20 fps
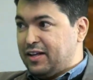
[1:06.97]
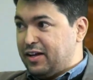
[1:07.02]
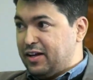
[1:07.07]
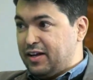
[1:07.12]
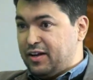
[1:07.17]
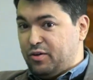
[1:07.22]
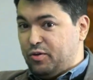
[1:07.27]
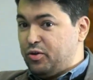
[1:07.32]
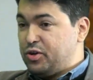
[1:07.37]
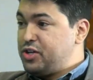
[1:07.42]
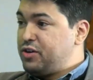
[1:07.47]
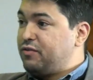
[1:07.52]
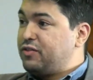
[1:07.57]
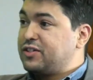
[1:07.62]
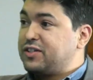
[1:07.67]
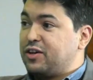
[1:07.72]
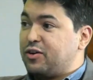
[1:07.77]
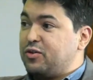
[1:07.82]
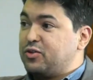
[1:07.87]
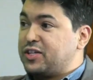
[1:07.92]
Uh, hoje
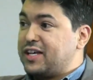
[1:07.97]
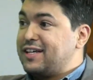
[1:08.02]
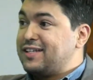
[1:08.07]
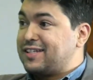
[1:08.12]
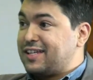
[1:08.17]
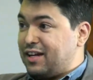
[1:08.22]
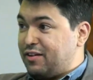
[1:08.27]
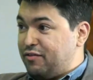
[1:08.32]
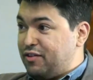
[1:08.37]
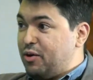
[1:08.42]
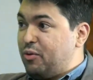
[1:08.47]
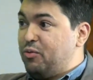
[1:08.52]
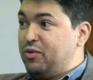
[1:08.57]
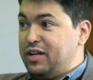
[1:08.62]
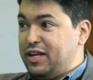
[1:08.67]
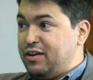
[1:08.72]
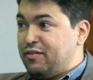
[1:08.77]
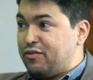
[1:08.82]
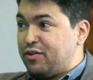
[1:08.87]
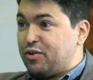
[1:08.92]
você consegue escrever um
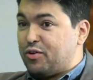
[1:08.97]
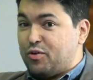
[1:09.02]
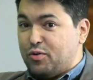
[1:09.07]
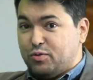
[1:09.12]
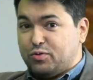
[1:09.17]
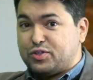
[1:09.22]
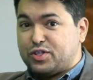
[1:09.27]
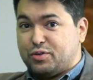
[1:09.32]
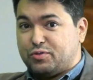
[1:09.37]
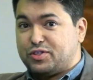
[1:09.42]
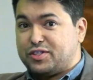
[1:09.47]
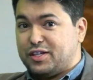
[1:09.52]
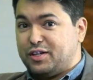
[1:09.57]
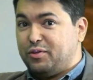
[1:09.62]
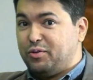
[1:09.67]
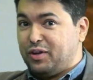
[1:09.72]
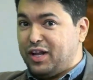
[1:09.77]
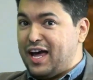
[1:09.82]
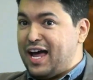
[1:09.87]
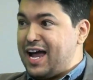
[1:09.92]
livro com o seu
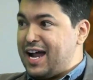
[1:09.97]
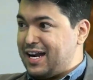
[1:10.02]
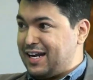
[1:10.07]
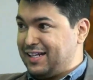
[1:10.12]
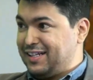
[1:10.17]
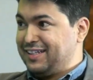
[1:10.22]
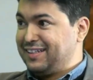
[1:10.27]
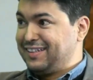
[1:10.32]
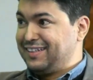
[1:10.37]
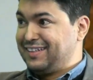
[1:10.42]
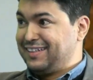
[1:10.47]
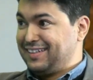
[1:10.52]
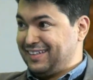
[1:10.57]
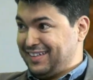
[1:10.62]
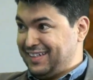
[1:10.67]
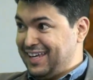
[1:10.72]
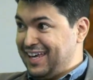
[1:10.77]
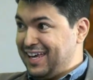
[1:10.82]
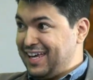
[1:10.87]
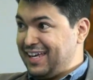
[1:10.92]
celular.
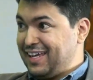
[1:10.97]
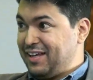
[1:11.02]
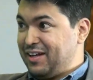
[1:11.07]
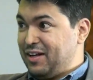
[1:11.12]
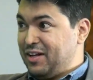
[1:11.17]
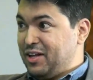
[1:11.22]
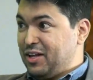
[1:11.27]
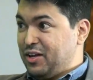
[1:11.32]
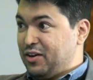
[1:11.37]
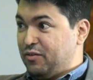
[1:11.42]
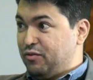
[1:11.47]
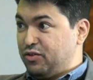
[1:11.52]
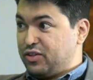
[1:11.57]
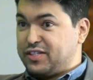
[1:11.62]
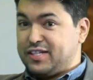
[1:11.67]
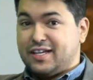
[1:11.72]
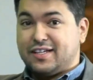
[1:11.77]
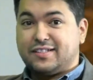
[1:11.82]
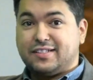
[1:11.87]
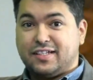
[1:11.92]
Verdade. Né?
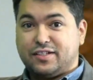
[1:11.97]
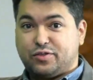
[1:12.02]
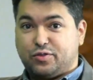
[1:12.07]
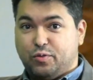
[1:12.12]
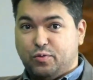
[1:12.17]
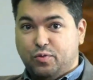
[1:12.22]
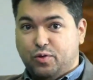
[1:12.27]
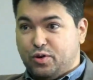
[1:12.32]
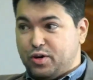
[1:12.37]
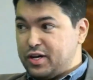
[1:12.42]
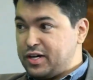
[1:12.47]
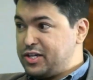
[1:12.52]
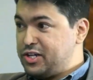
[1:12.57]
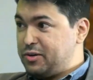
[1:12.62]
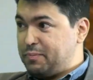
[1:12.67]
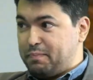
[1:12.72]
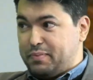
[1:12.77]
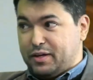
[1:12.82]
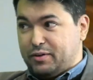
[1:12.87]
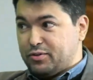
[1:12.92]
Você acessa o
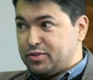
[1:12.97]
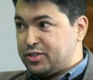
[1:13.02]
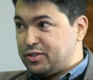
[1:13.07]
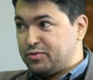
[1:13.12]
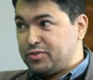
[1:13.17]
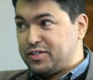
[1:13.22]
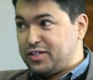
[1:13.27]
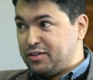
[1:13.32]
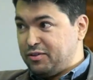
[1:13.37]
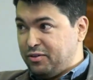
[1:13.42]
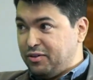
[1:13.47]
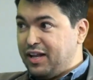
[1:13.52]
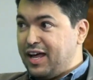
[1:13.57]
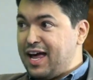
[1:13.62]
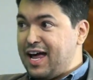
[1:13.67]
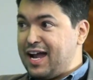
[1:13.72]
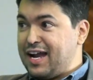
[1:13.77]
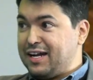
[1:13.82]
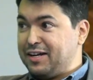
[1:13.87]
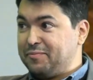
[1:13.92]
Word pelo seu
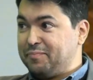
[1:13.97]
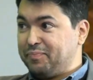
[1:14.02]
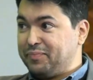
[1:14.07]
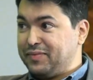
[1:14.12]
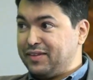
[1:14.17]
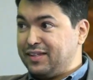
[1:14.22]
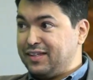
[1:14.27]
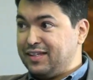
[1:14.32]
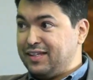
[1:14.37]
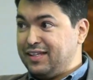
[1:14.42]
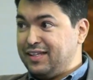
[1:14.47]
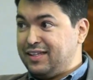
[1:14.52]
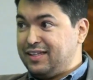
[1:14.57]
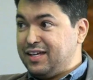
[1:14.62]
celular. Verdade.